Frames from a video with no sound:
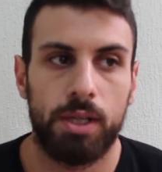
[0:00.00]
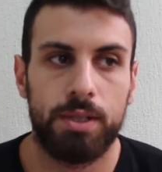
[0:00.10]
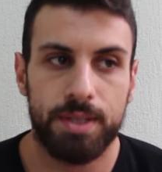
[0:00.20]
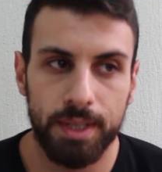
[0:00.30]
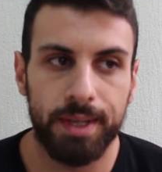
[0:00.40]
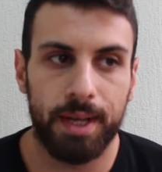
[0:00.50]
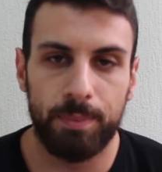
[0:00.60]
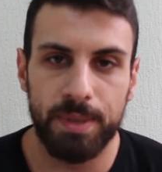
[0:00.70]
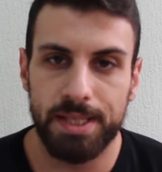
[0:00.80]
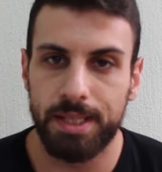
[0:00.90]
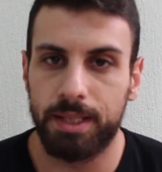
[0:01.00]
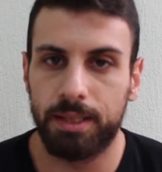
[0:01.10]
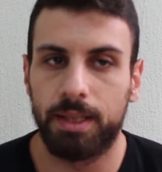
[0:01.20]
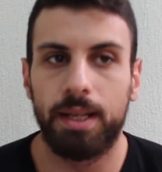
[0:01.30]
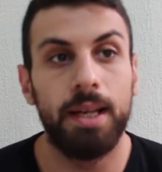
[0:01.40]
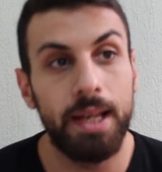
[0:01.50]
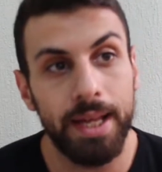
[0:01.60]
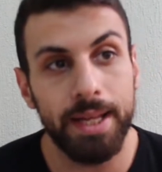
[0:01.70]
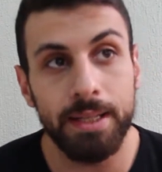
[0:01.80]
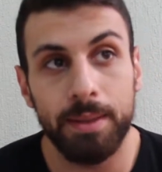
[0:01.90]
نزلنا على البسين
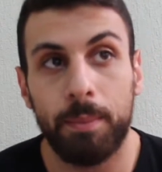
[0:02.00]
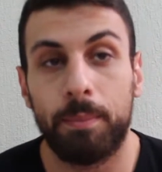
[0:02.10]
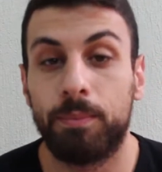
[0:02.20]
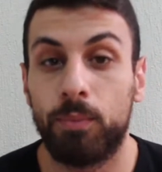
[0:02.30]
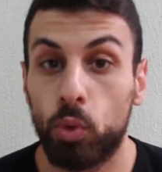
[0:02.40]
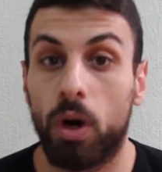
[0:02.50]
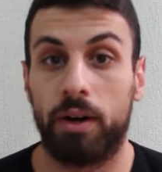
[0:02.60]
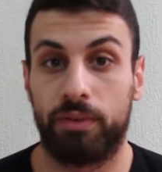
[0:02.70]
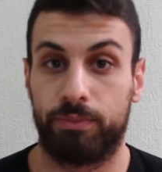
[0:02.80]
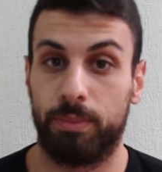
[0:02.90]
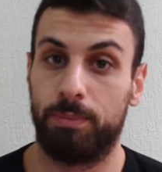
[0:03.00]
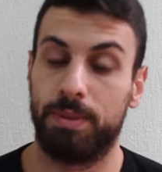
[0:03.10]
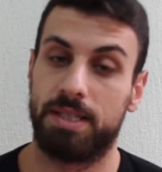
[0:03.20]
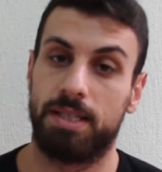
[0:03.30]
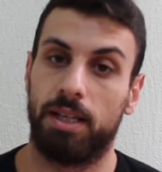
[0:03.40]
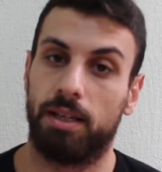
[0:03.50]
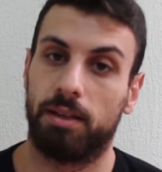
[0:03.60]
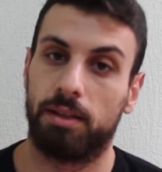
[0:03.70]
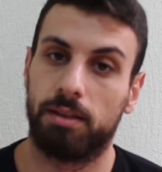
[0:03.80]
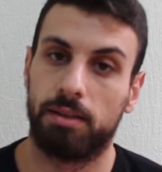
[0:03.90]
ليه بنوقف بالبسين
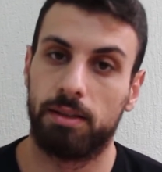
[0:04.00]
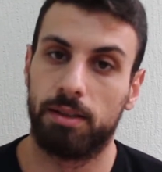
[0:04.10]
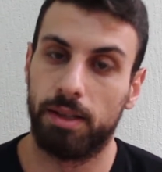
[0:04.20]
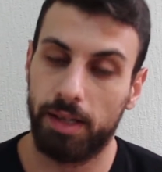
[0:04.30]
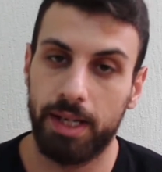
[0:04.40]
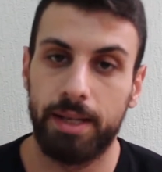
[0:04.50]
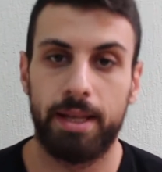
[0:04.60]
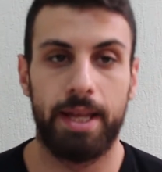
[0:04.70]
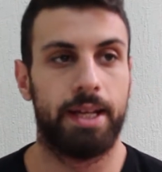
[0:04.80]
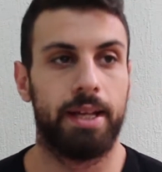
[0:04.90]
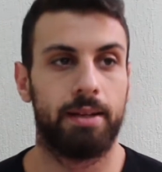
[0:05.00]
ليه هيك